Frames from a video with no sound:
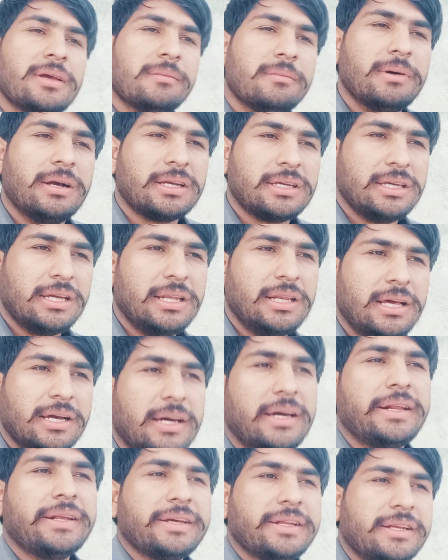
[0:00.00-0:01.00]
बाकी अल्लाह
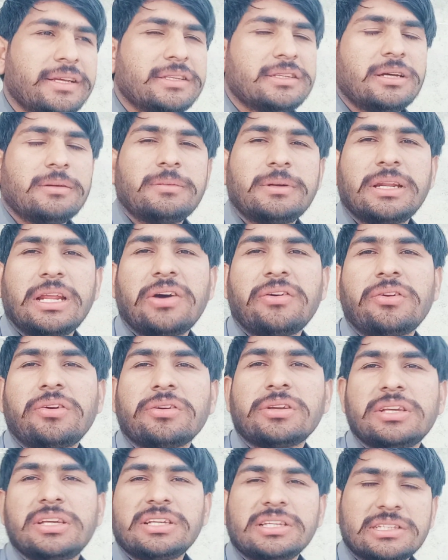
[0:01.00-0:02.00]
खैर करे सब ड्राइवरों
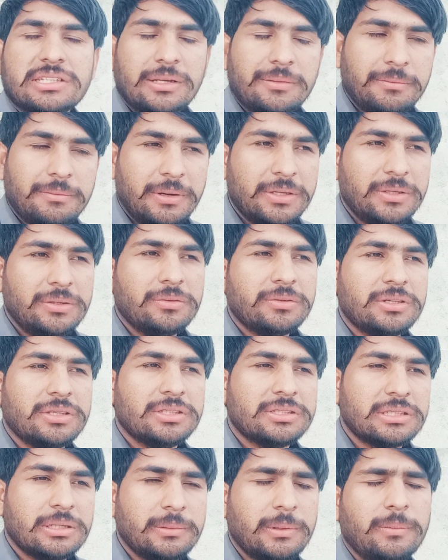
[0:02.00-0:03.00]
की सब भाइयों की
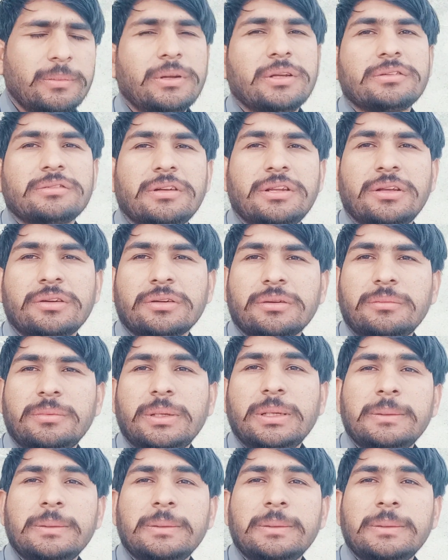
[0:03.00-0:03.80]
सब एम्बुलेंस वालों की भी